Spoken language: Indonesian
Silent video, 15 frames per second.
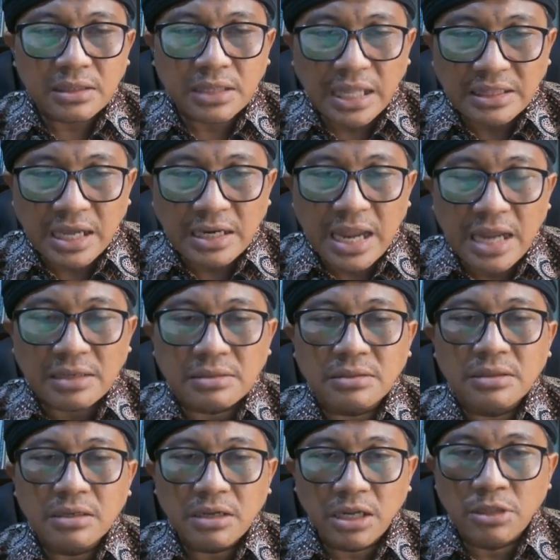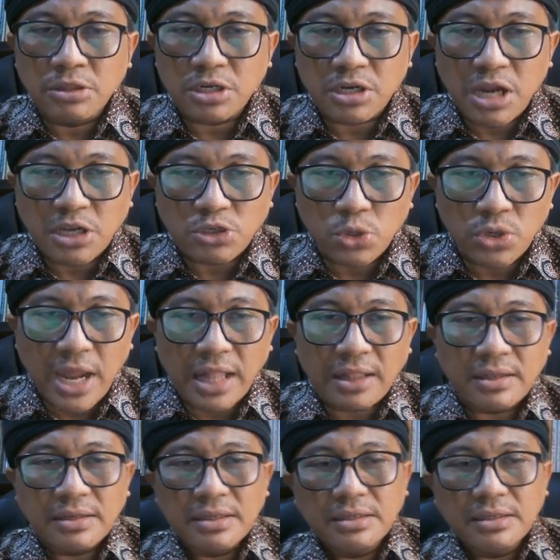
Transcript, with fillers: tatanan internasional.